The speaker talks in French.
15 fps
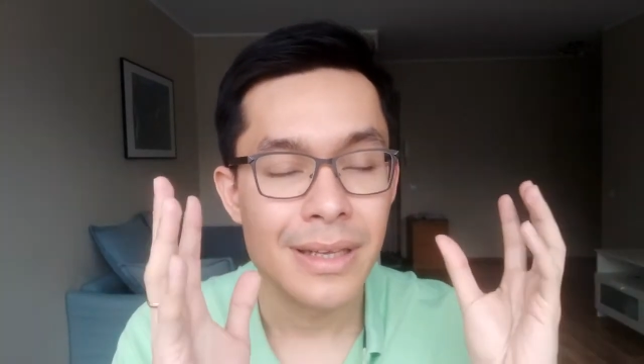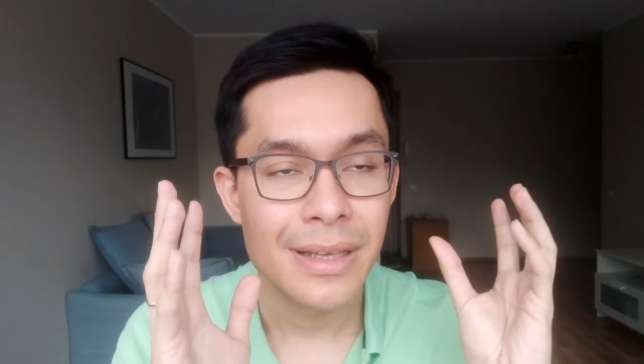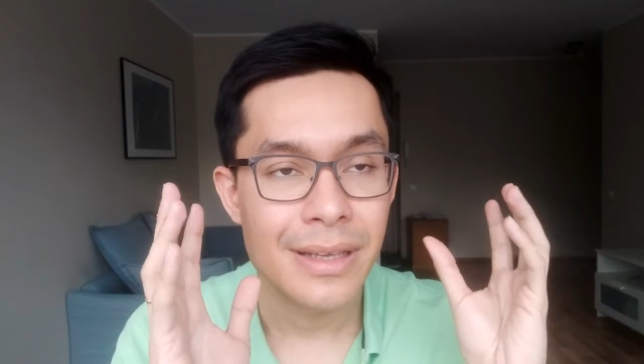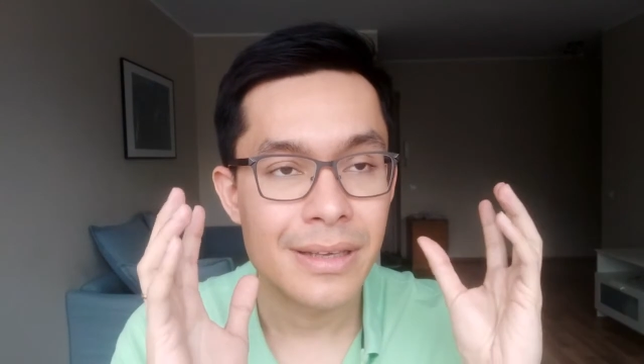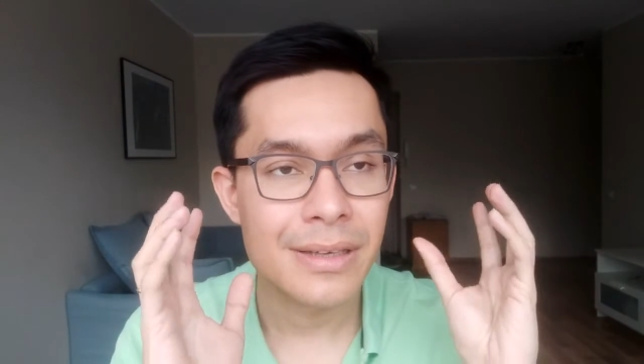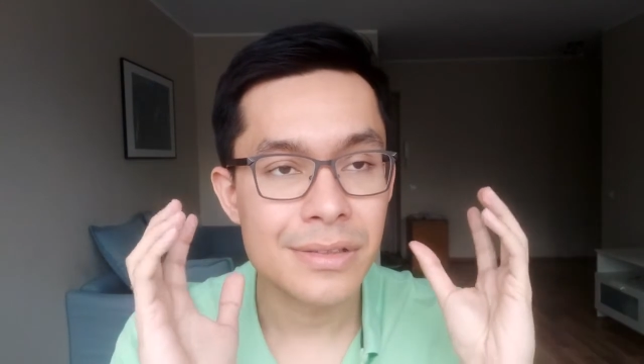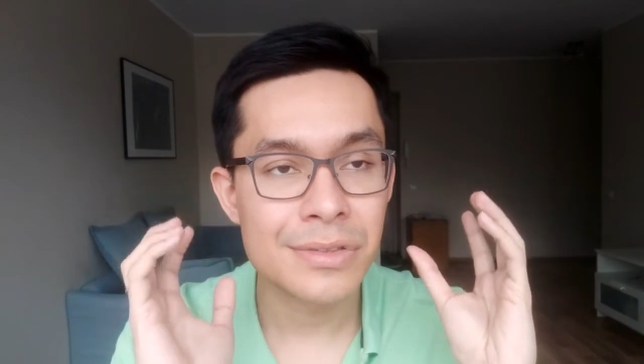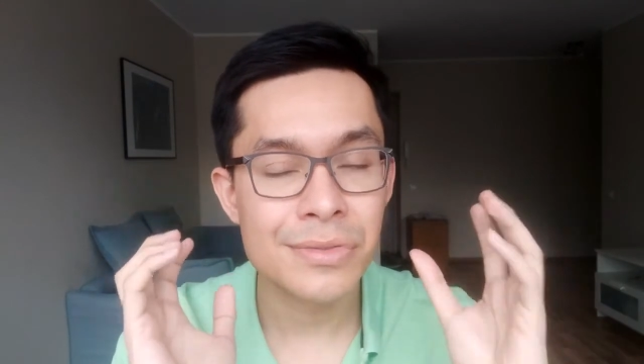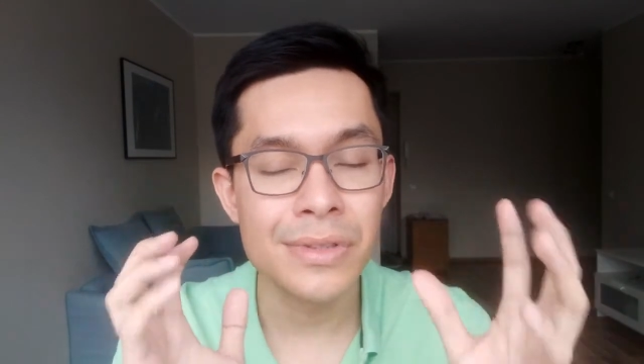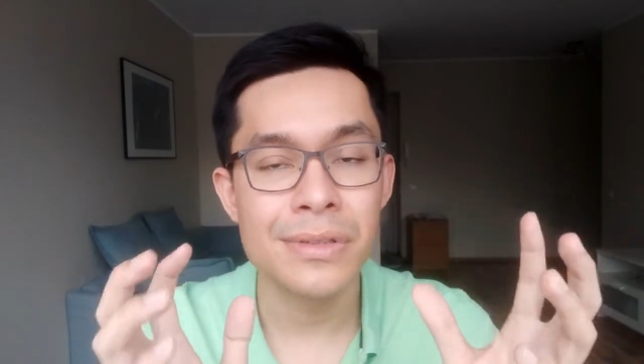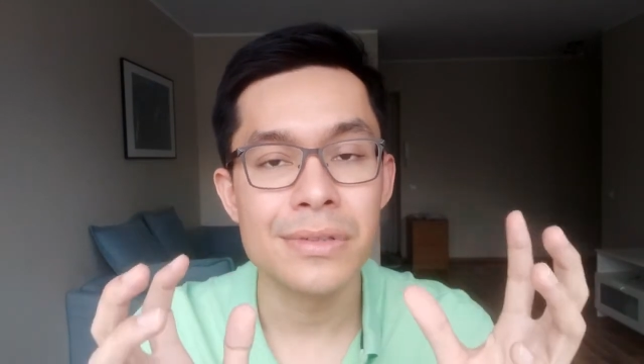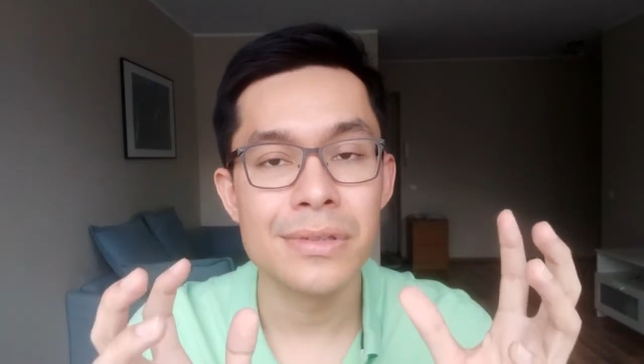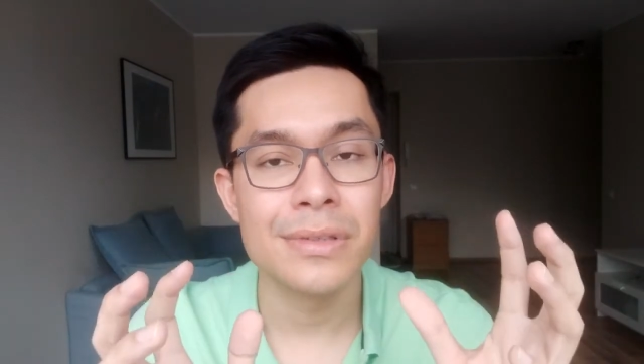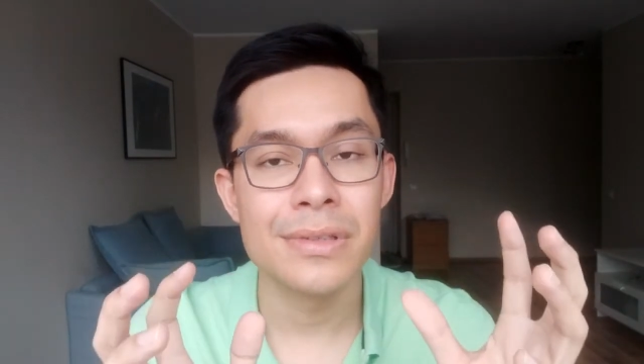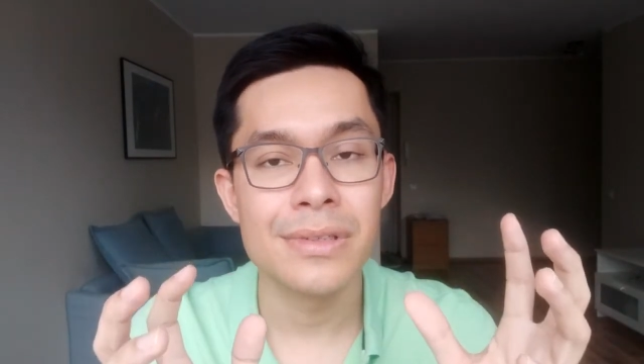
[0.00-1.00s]
et ensuite
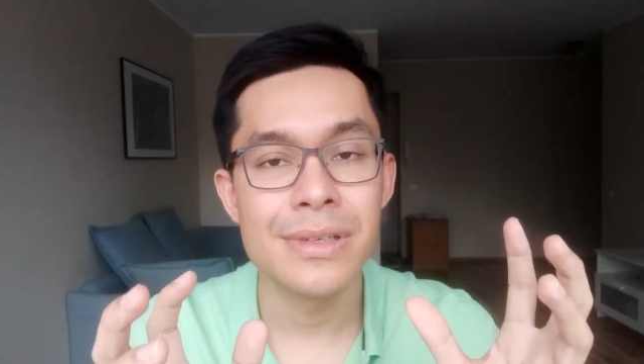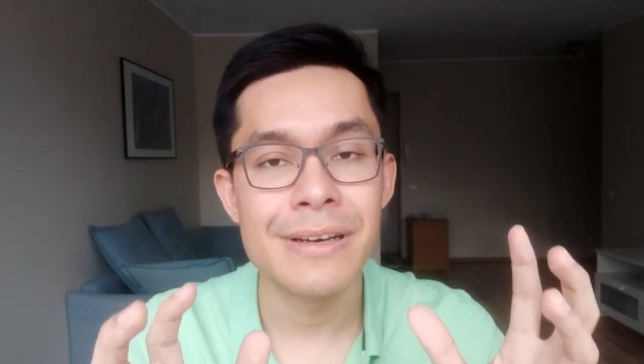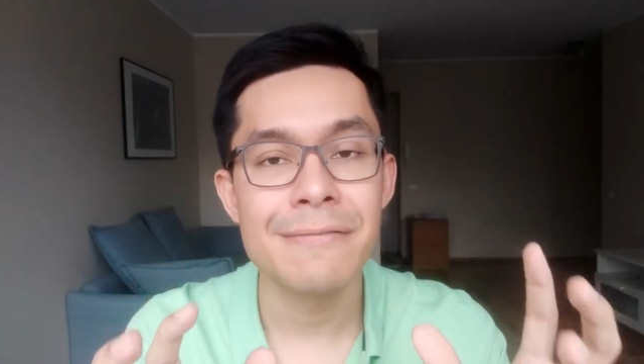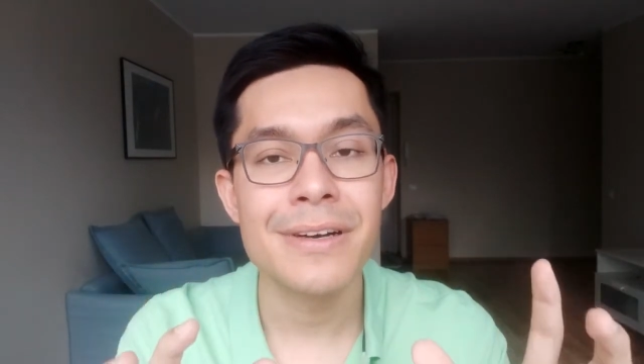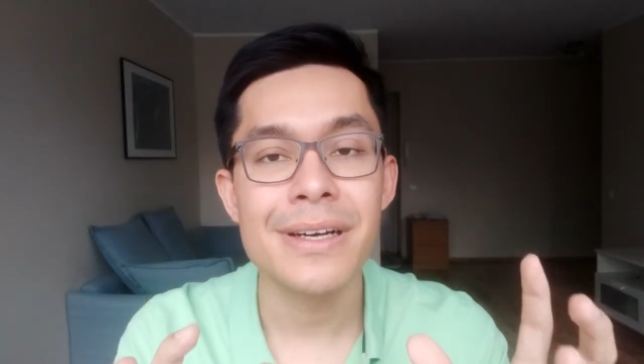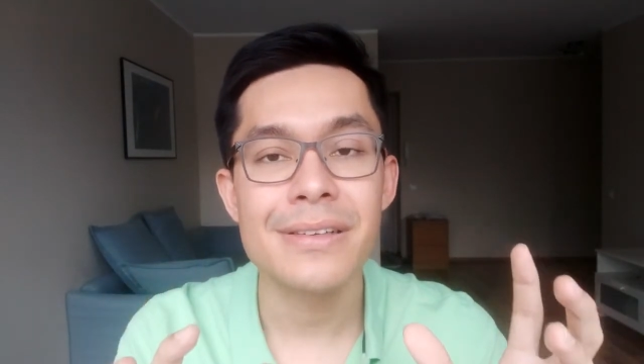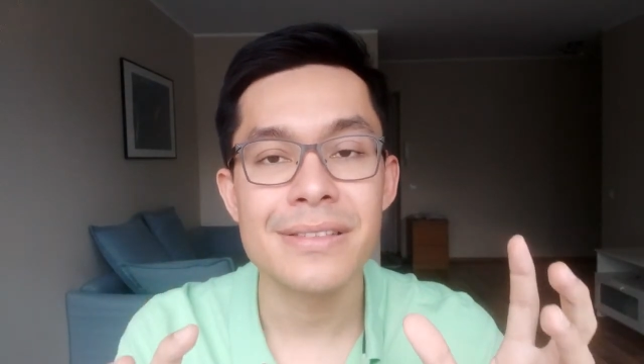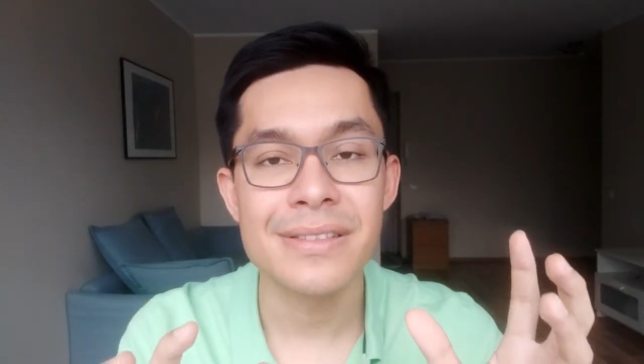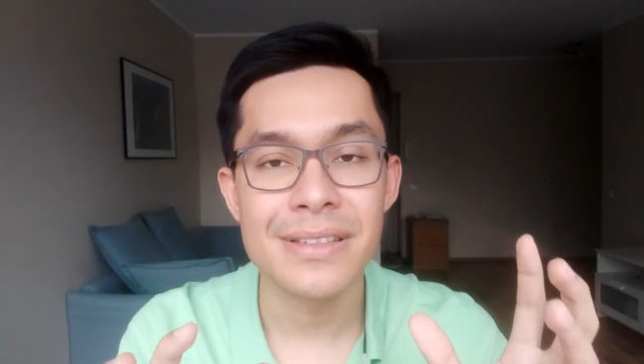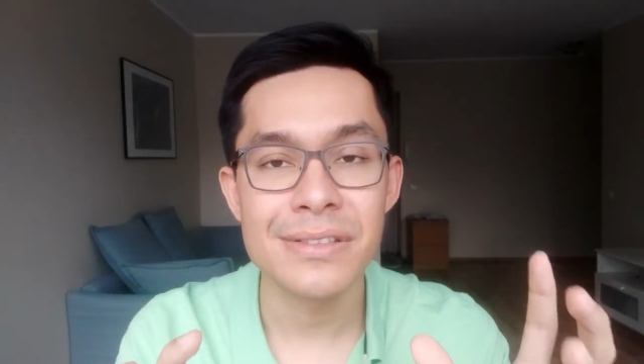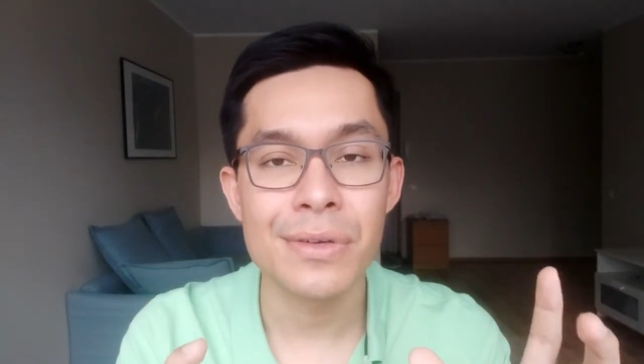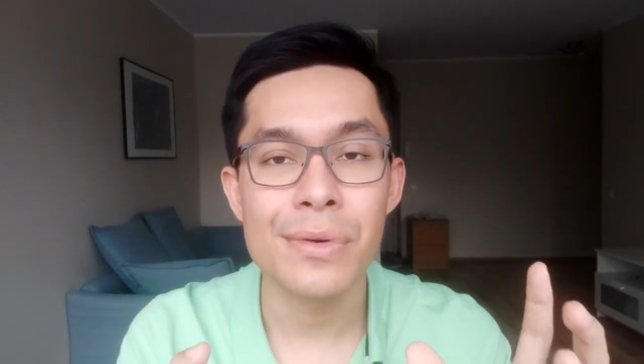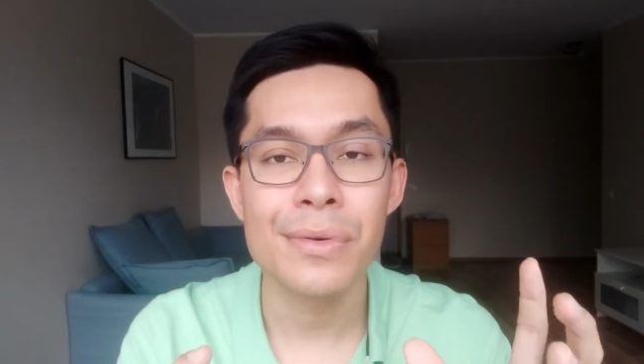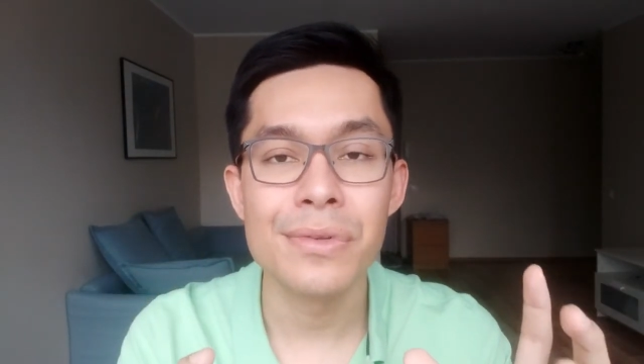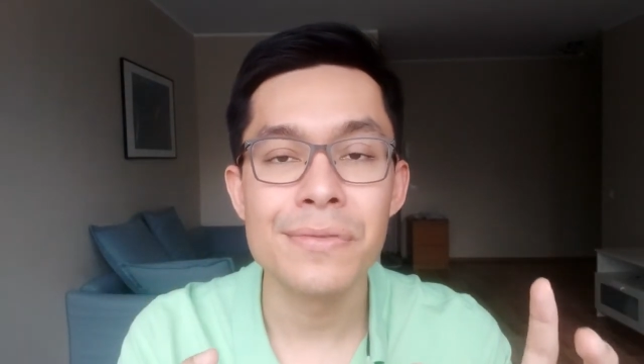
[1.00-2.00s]
avoir
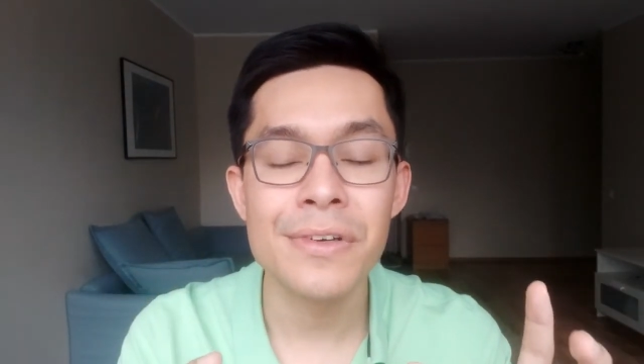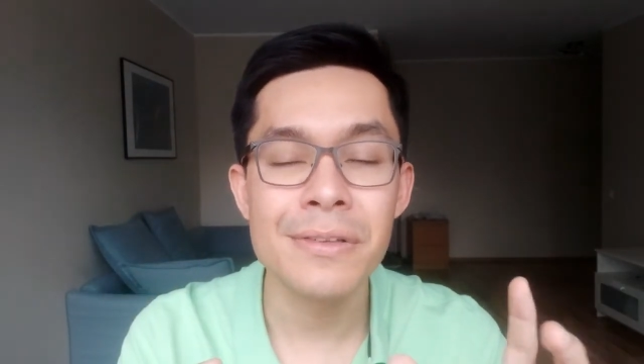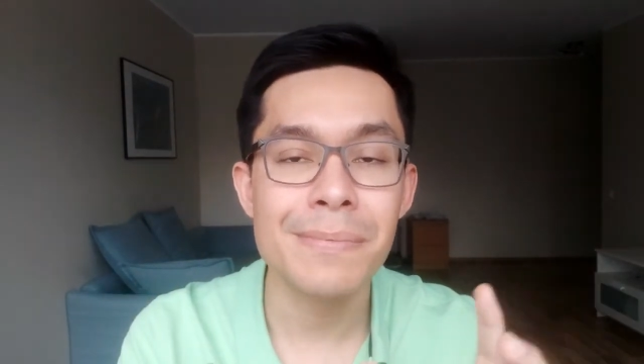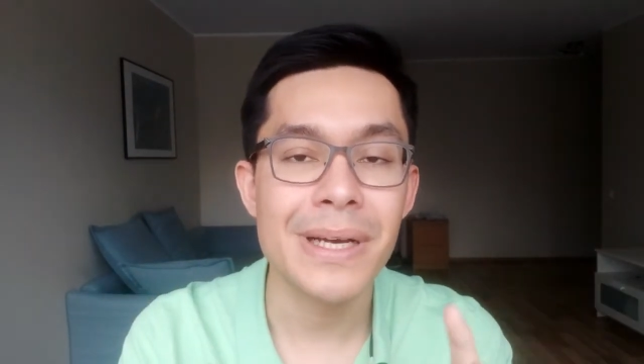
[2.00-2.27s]
500 euros de vente,